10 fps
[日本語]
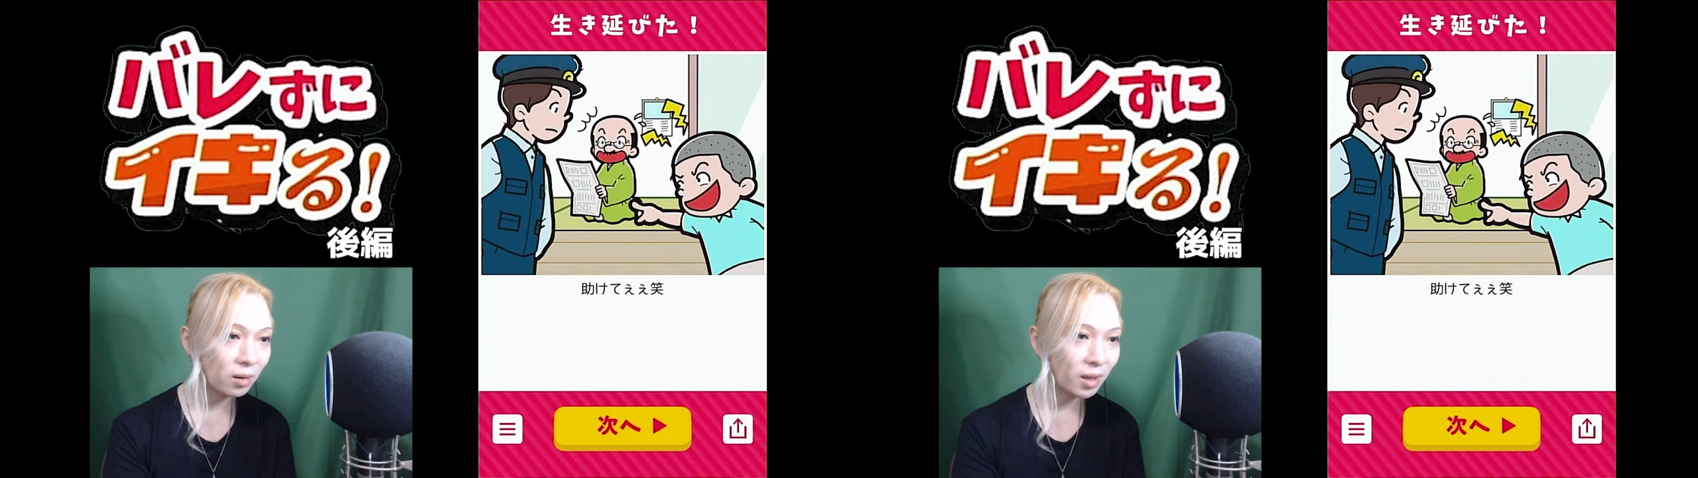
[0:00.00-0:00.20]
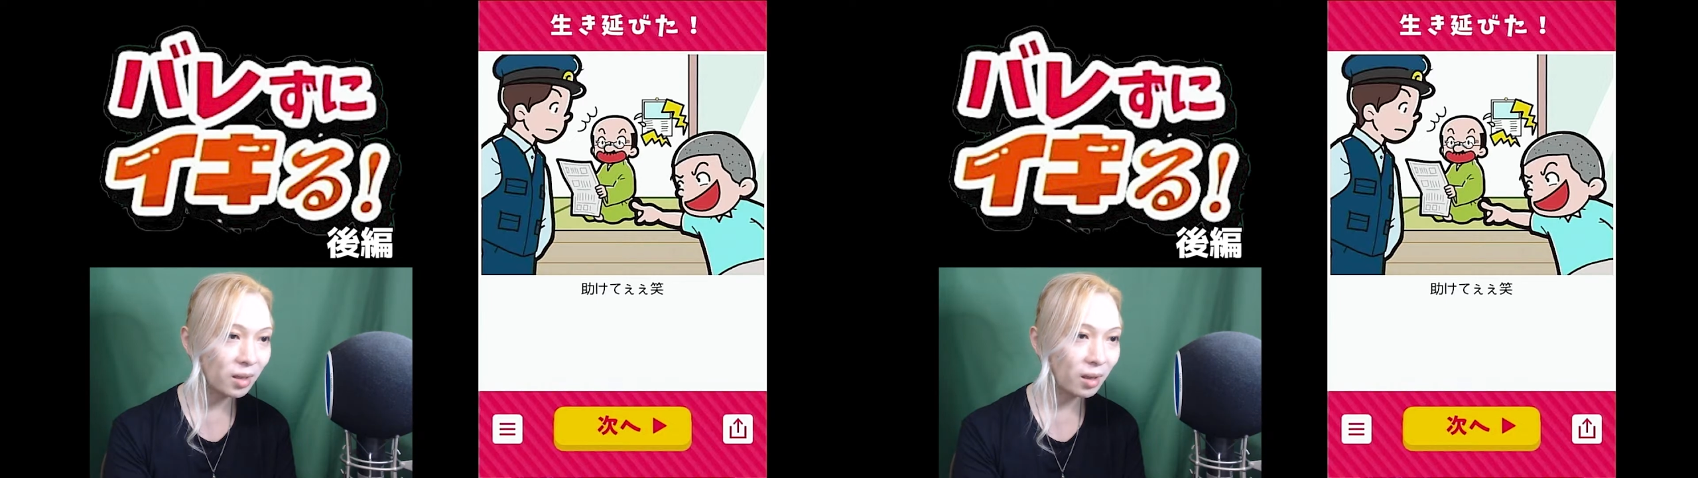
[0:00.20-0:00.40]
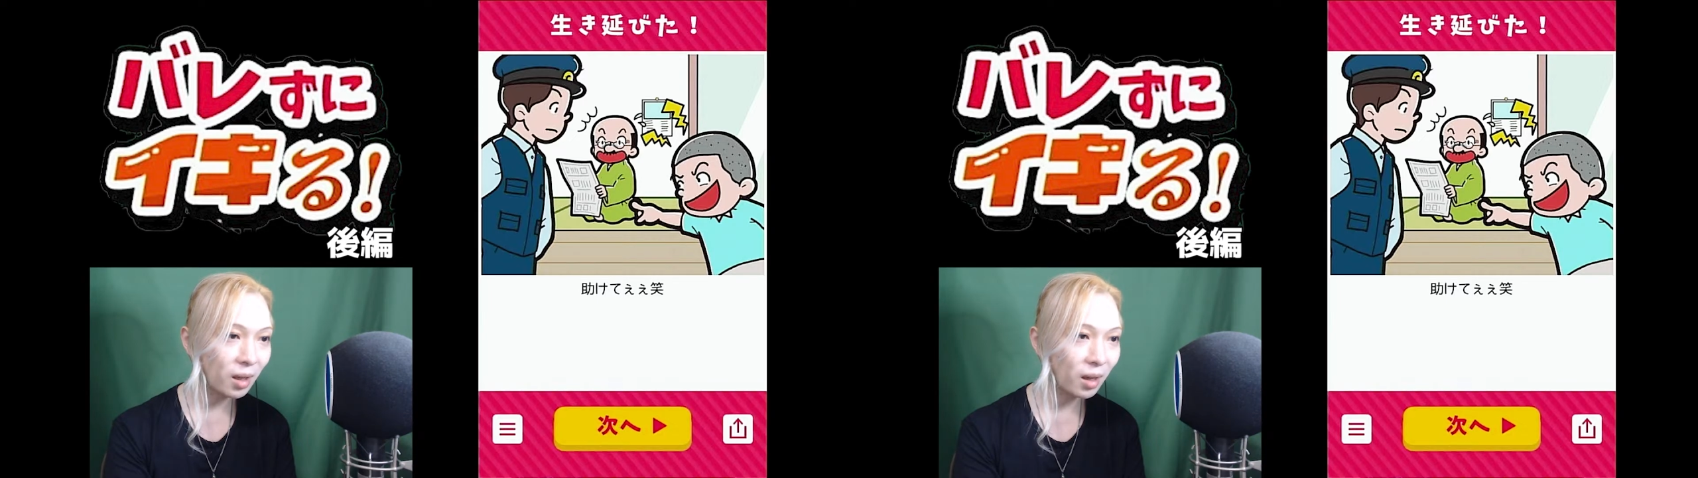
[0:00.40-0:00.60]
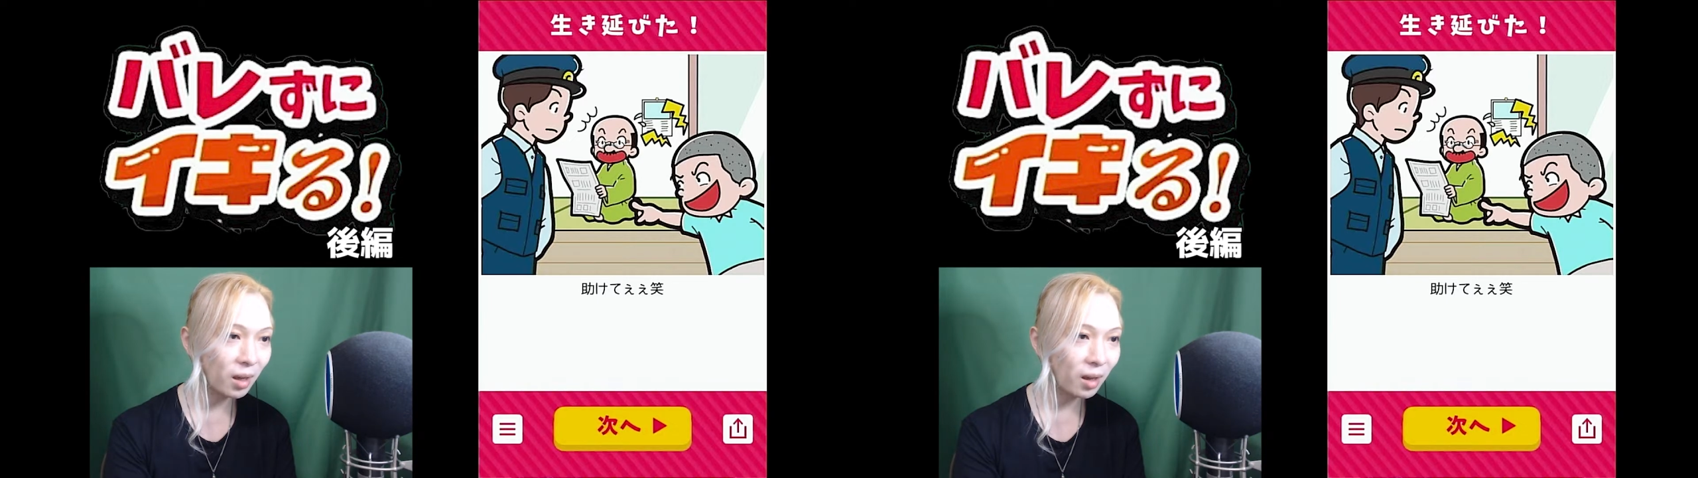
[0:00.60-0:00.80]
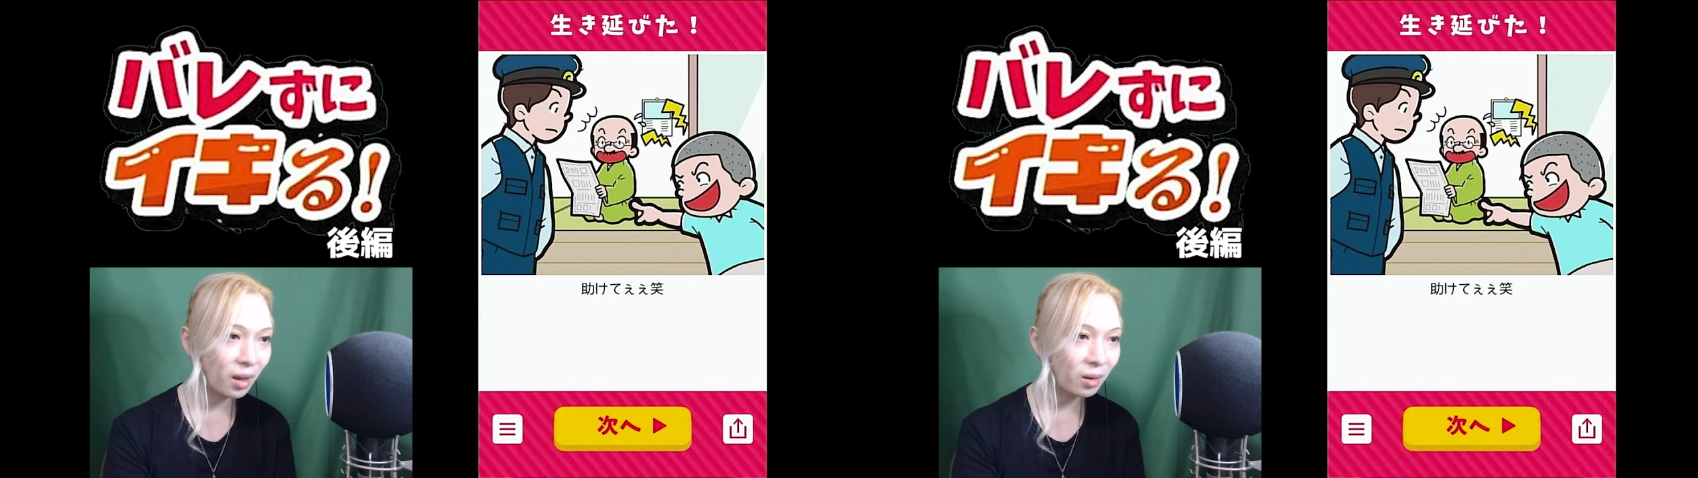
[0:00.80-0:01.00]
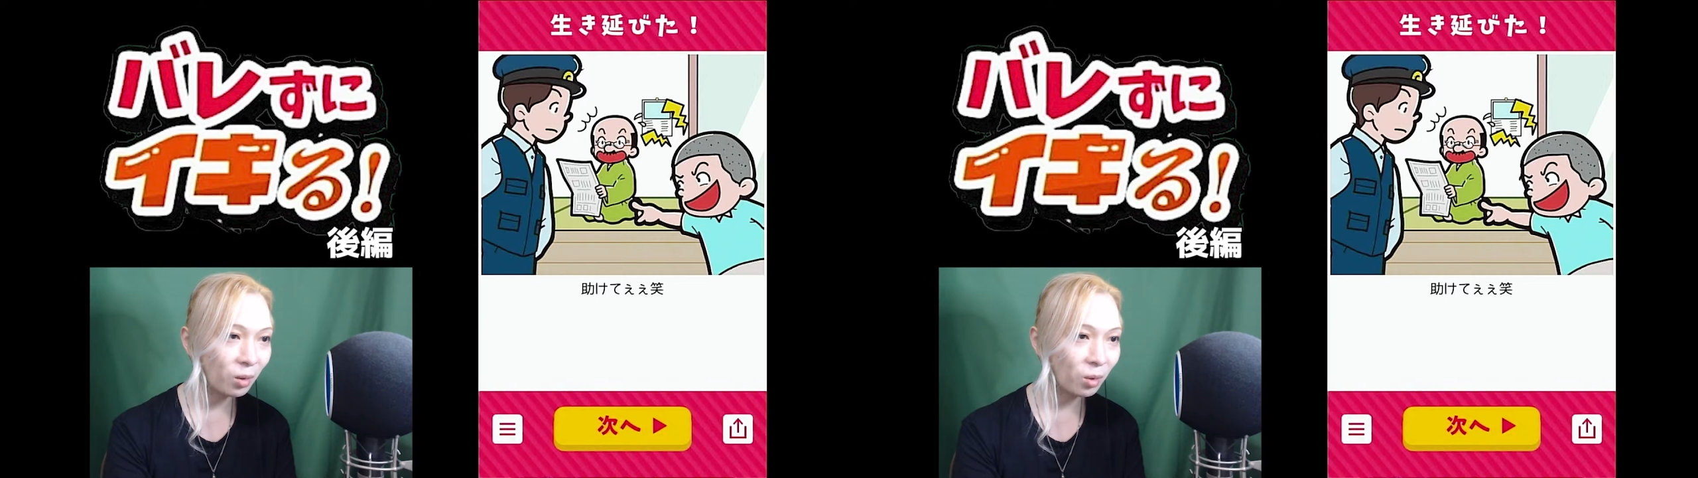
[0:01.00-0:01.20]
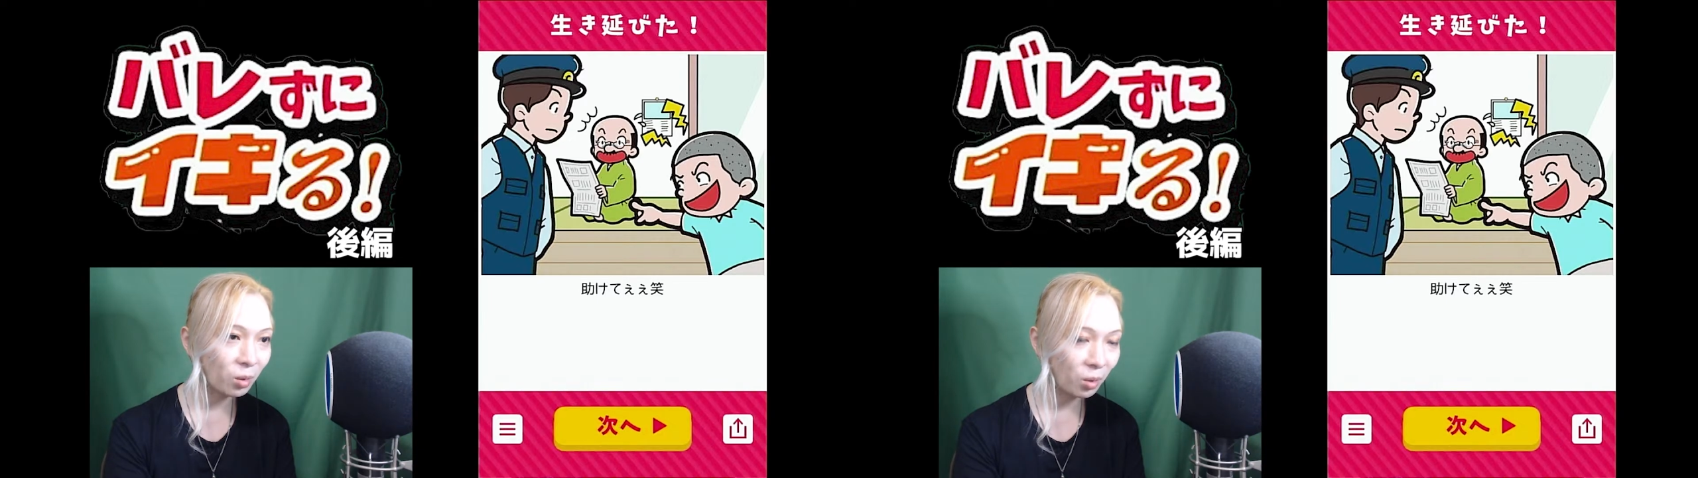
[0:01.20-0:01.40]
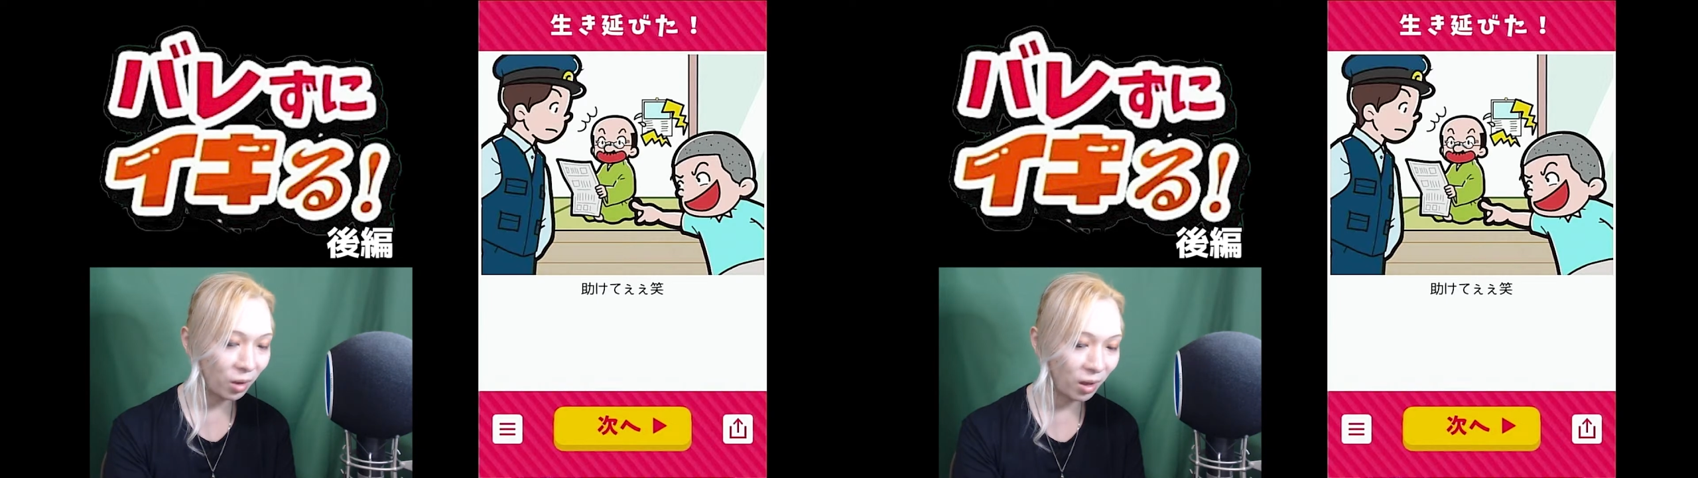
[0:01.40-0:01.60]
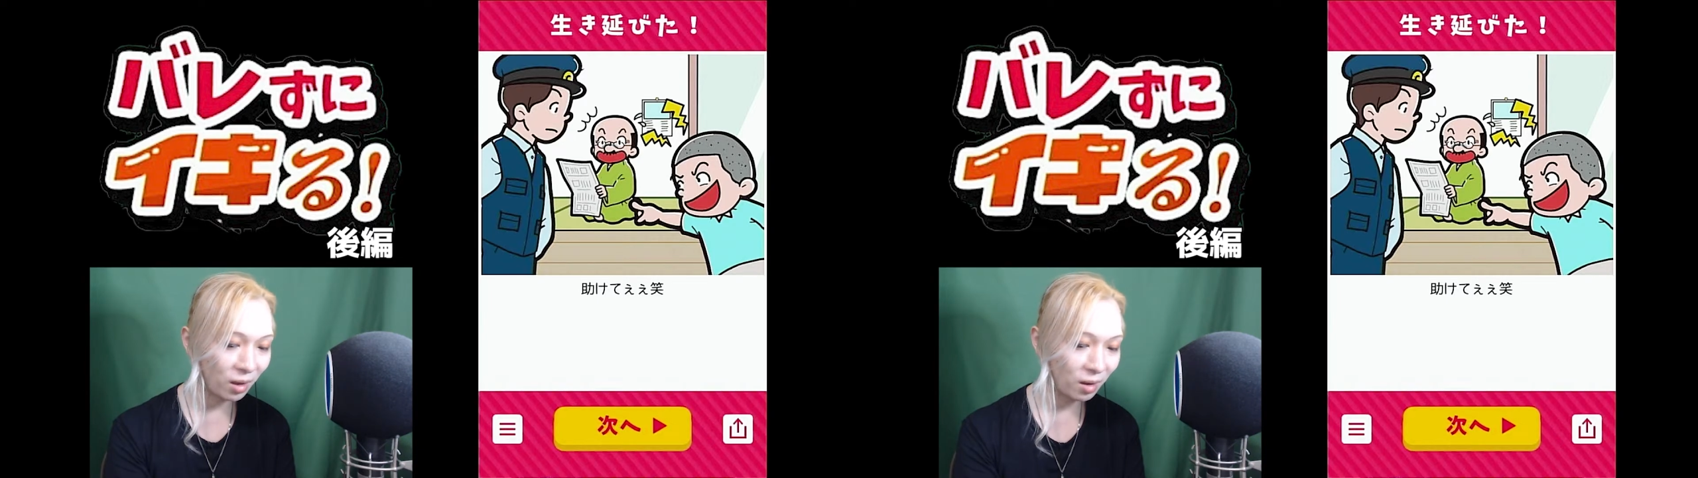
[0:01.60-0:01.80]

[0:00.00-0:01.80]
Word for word: 助けてー。え、どういうことこれ。